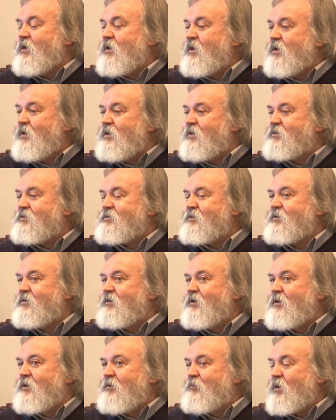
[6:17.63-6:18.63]
i list
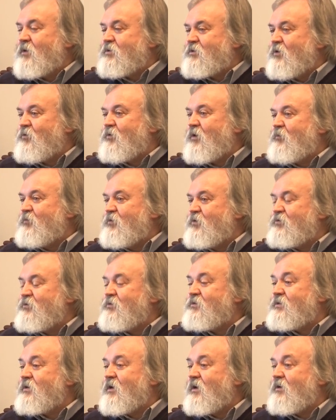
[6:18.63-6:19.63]
marszałka
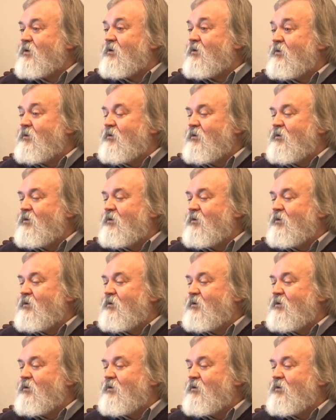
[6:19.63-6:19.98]
Piłsudskiego,